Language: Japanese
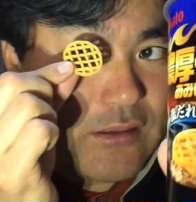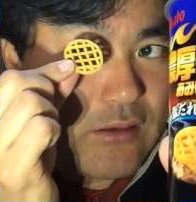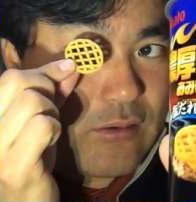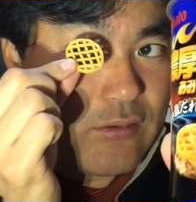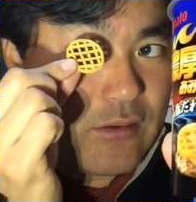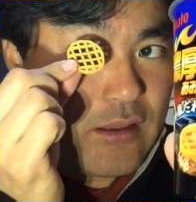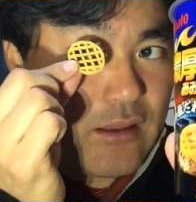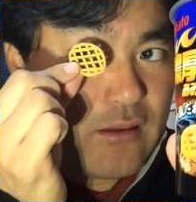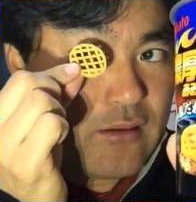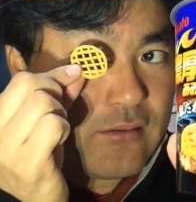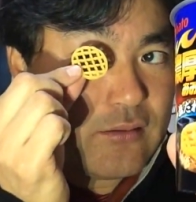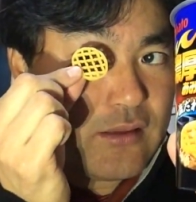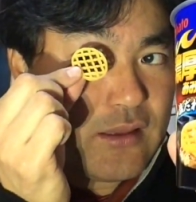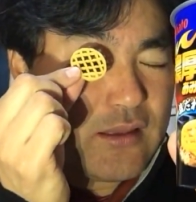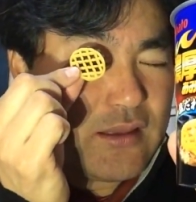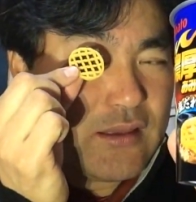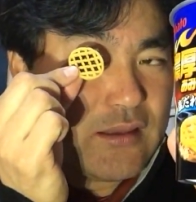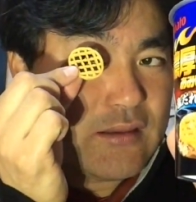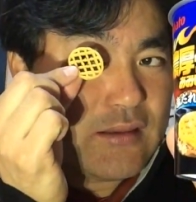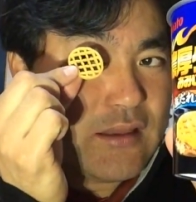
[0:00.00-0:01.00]
んだろうな。
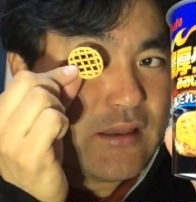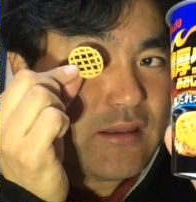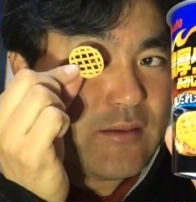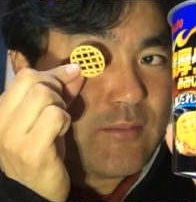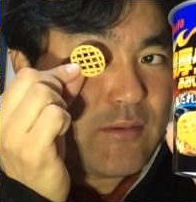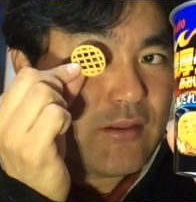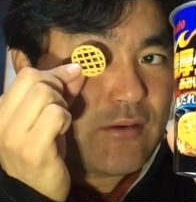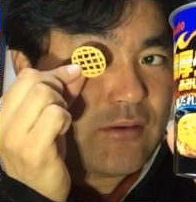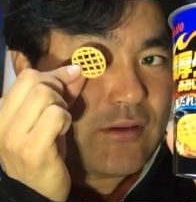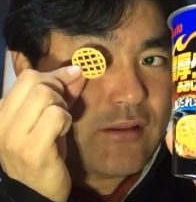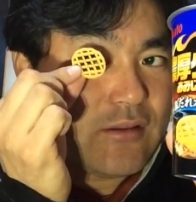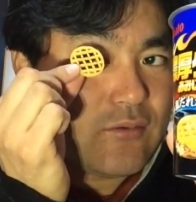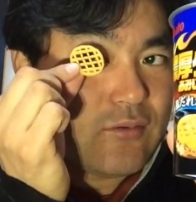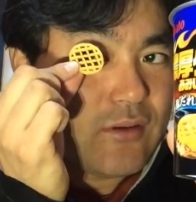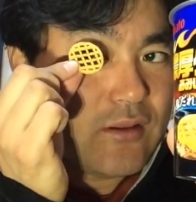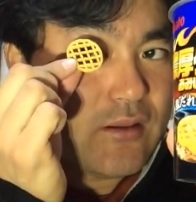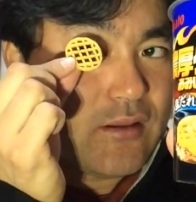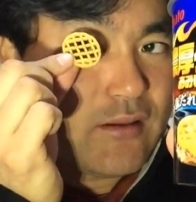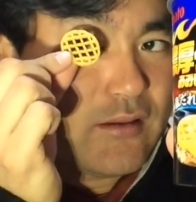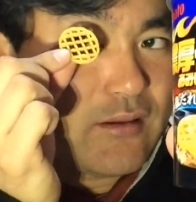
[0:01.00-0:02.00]
何、何見えるかな、これ。